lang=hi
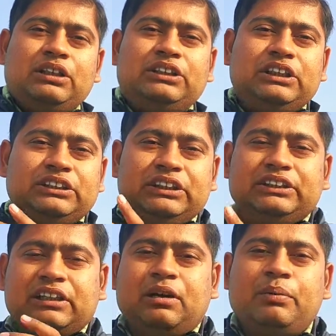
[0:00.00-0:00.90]
अच्छी अच्छी
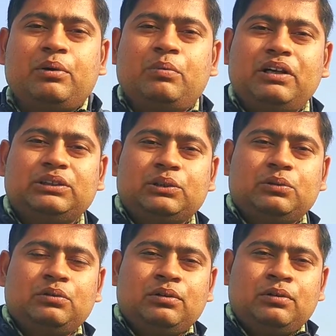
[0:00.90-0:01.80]
जगह में घुमा सकूँ